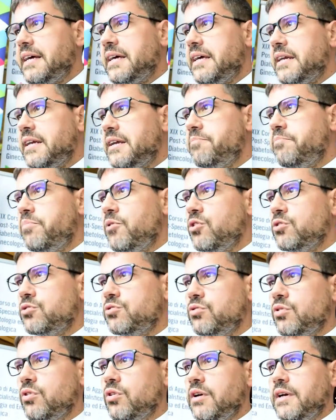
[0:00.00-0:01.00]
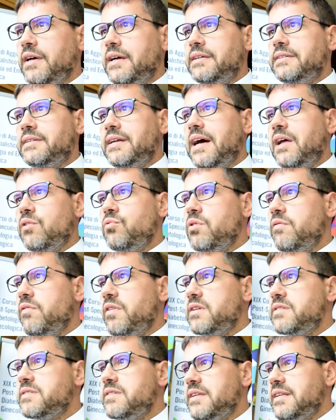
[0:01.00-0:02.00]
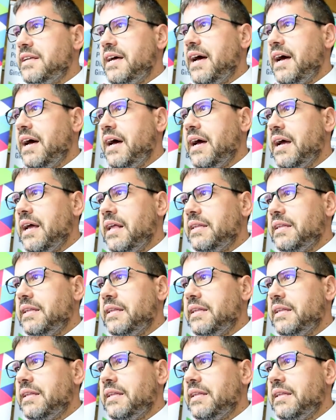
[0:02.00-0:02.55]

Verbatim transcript: anche il rapporto tra l'università,